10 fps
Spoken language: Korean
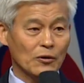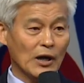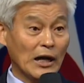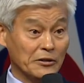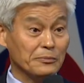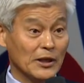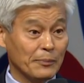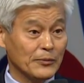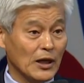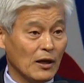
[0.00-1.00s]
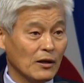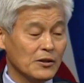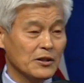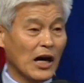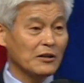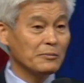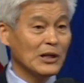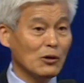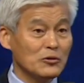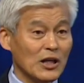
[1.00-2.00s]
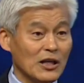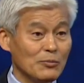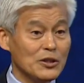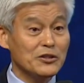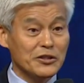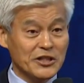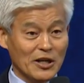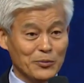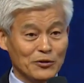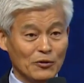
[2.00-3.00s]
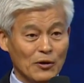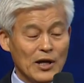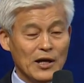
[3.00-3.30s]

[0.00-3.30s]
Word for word: 아름답다. 그래서 아름다운 사람이 정치하면요.